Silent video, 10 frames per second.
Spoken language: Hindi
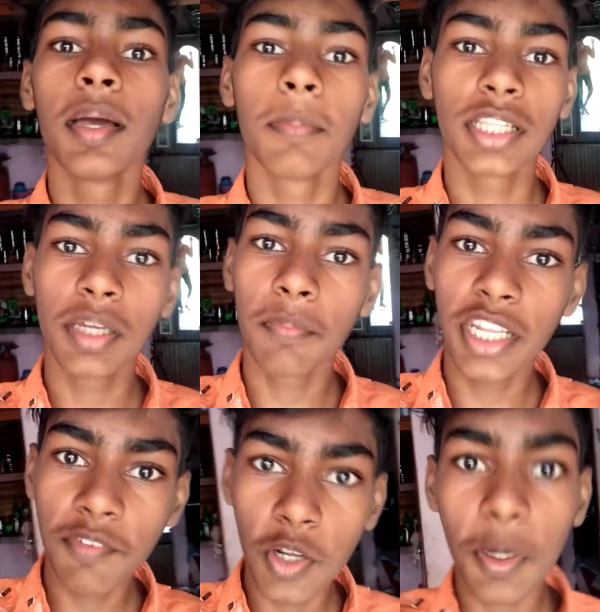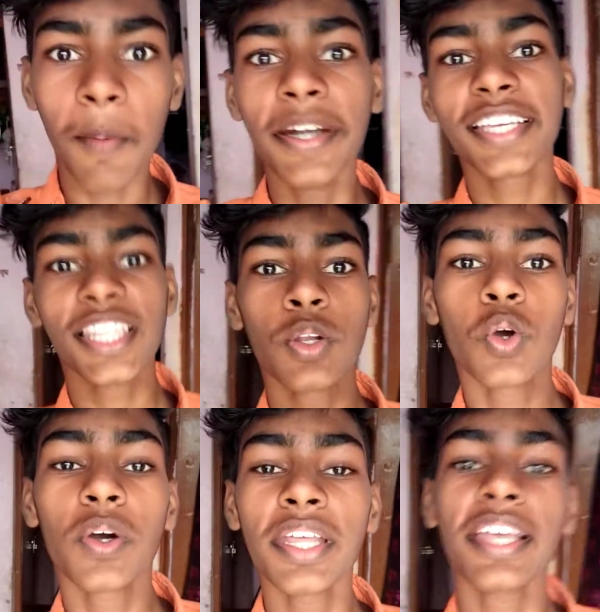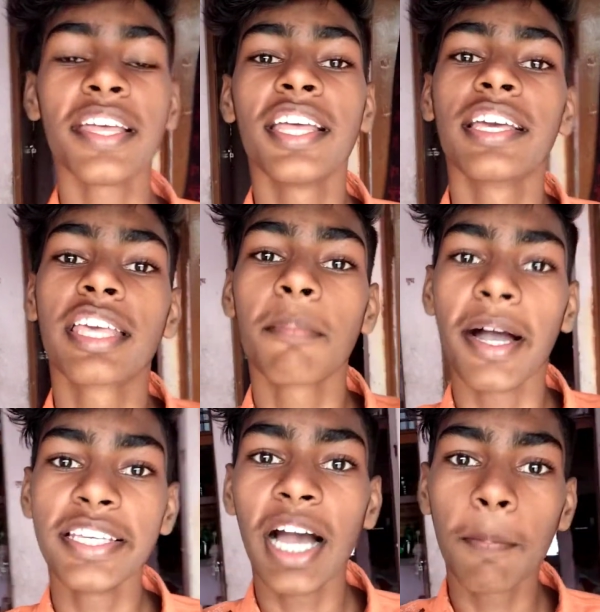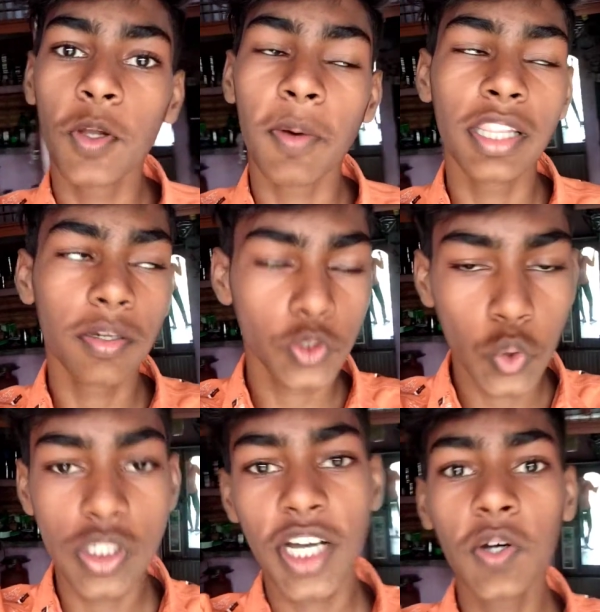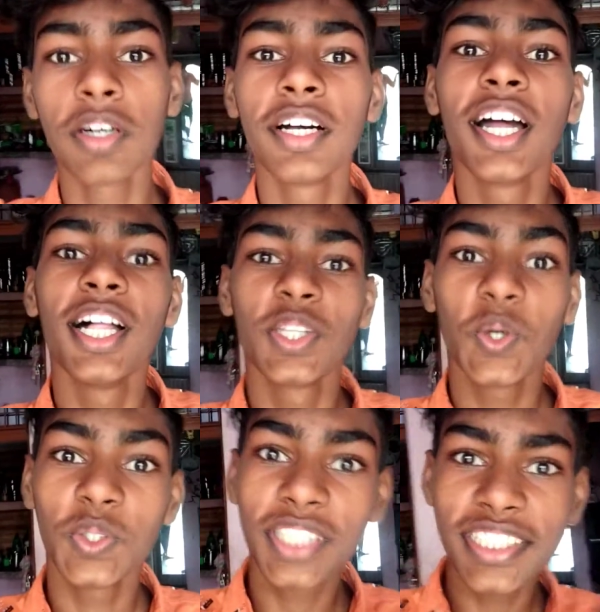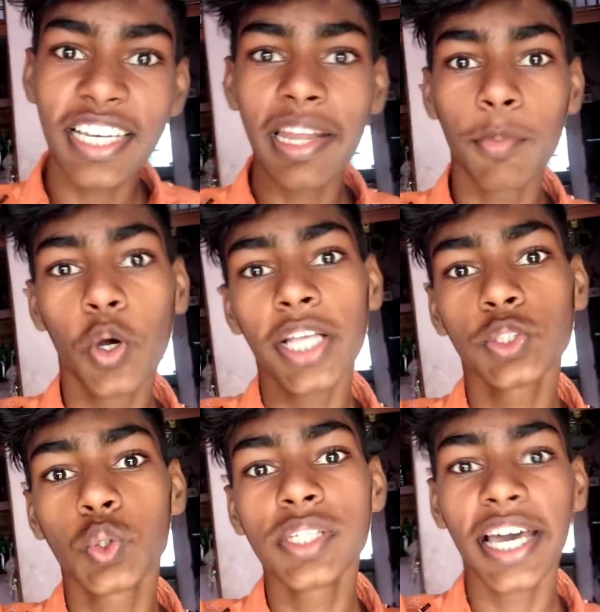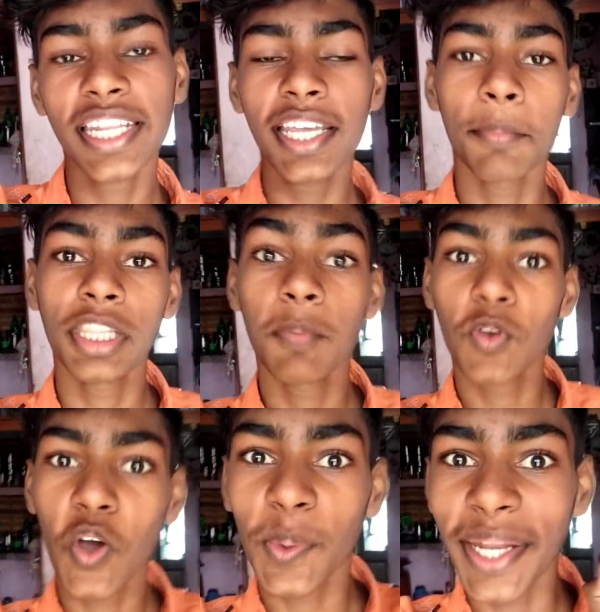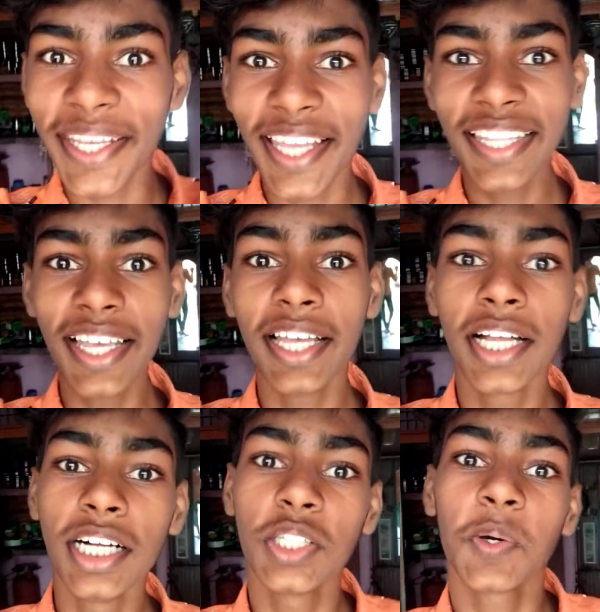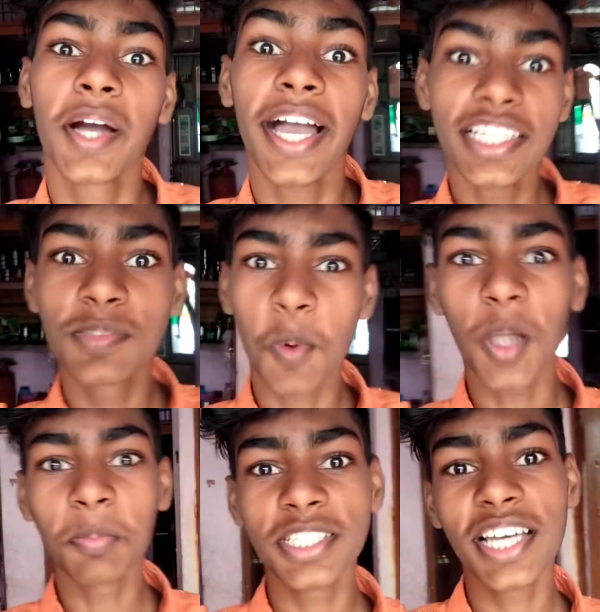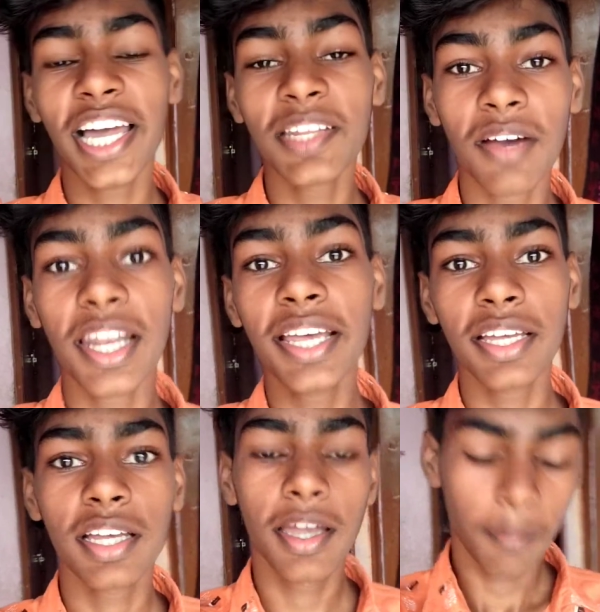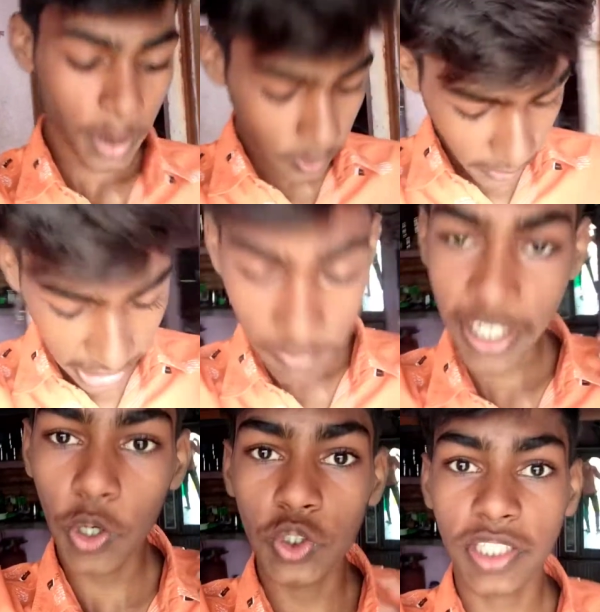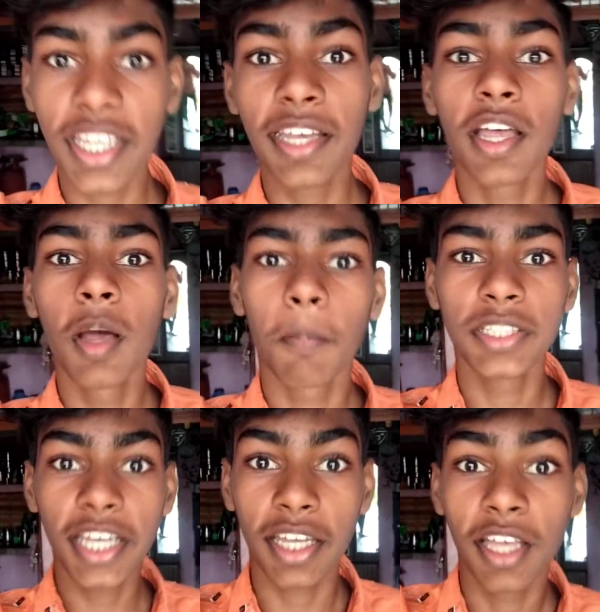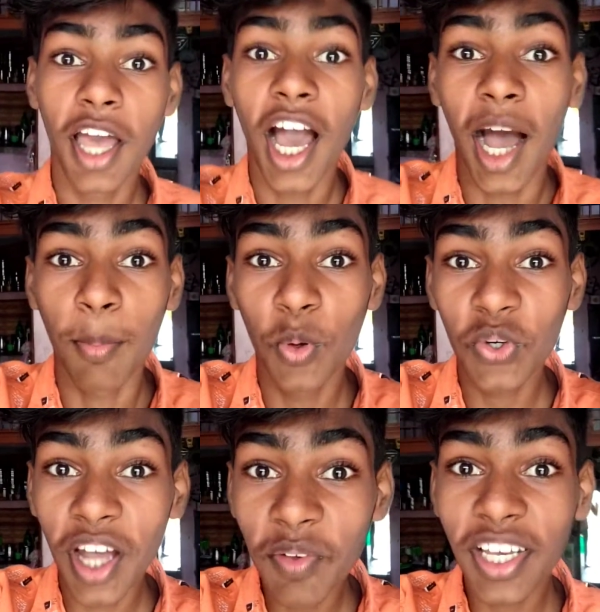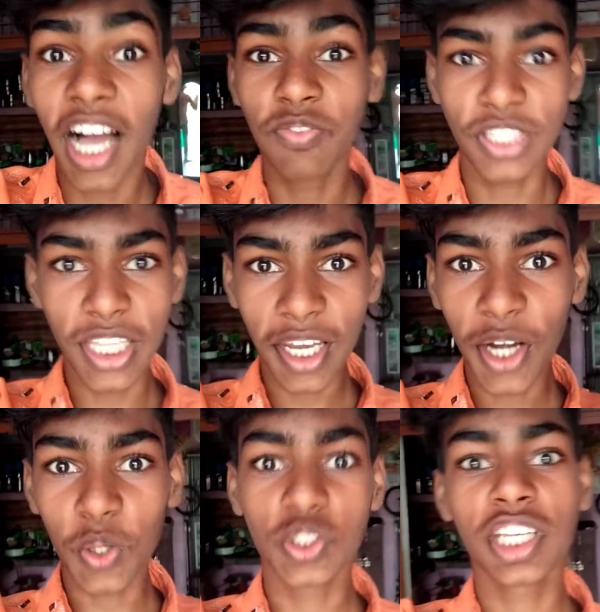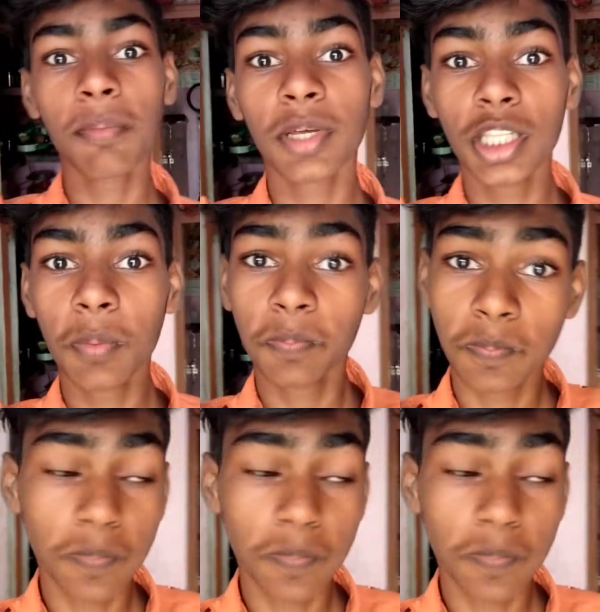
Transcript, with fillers: मतलब मेरी वीडियो पर कमेंट किया था उन लोगों ने कि भाई आप लोग मतलब स्कूल जाओ तो उसके चक्कर हम लोग आज स्कूल जा रहे हैं मतलब ब्लॉग बनाने के लिए तो गाइज बहुत मज़ा आने वाला है मतलब रेडी फेडी हो चुके हैं पता है हम लोग ना अभी काफ़ी ज़्यादा लेट हो चुके हैं मतलब